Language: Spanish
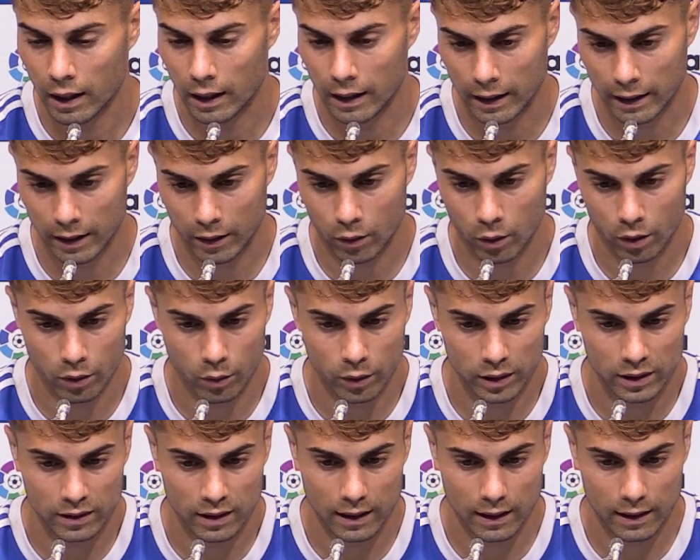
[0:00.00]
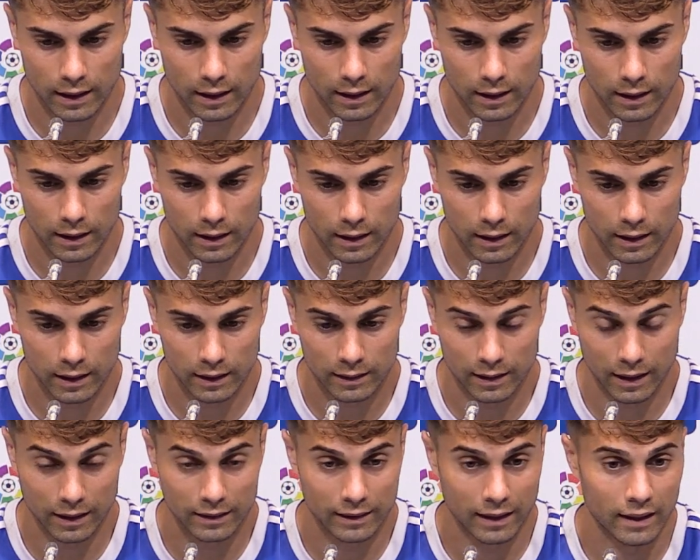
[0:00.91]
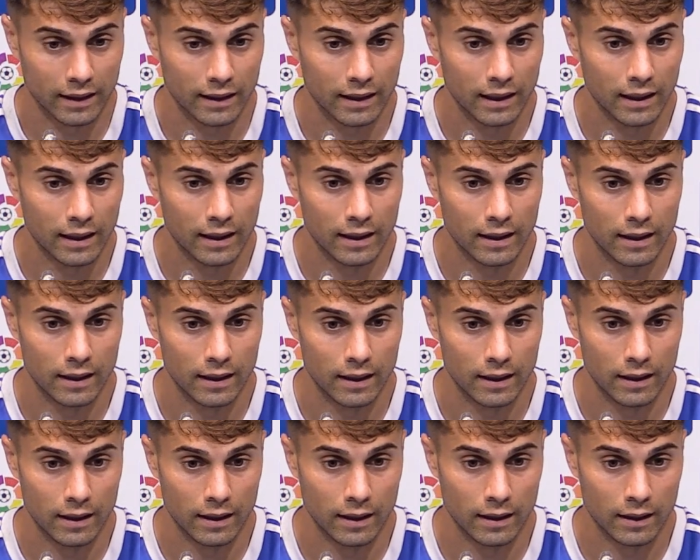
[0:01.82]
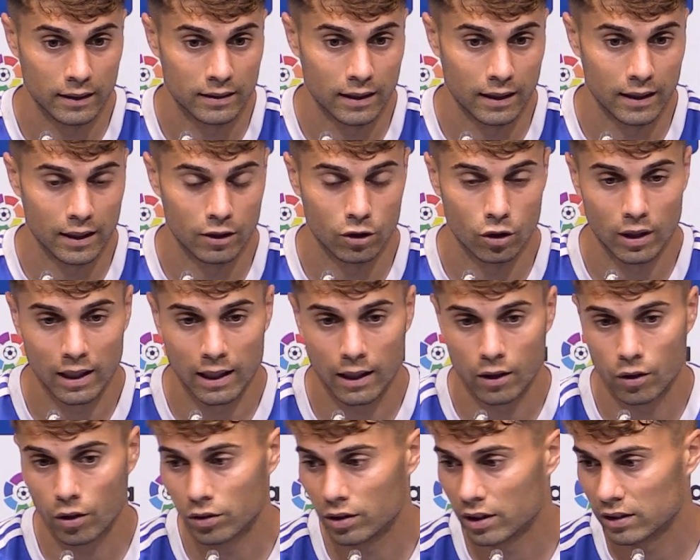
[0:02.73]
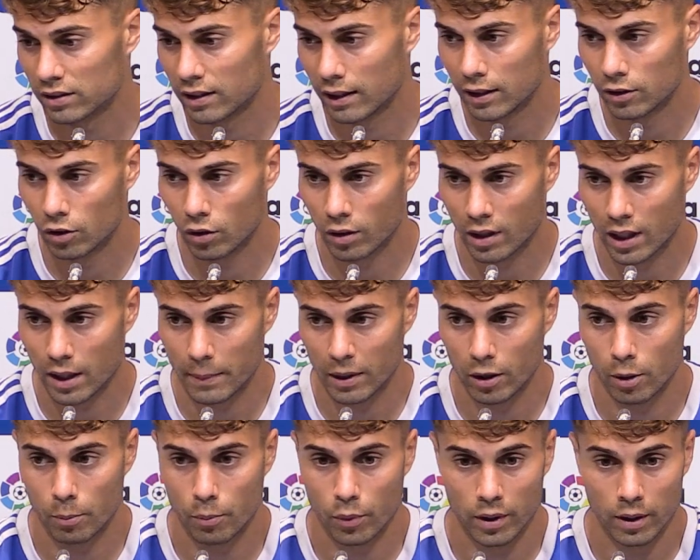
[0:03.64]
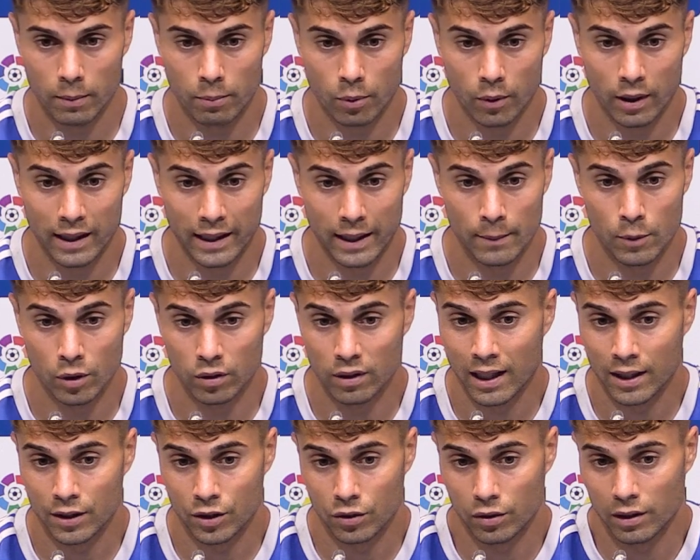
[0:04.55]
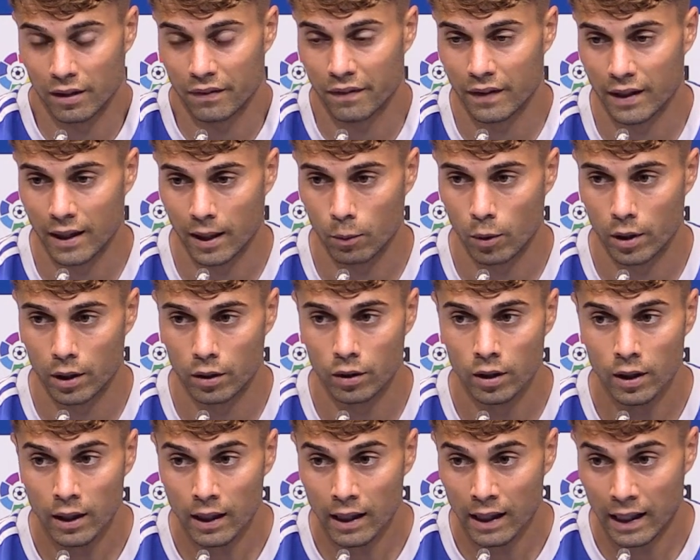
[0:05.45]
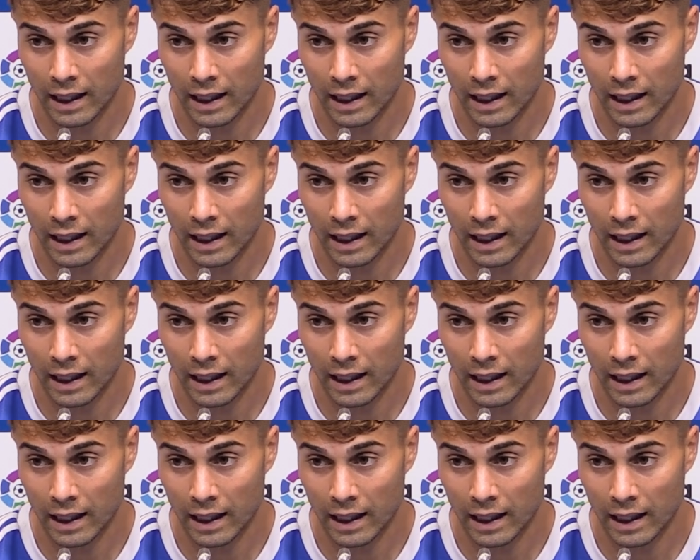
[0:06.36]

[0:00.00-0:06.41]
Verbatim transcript: eh, con nuestras estrategias saliendo a la contra, saliendo rápido, pues, pues haremos daño y al final, bueno,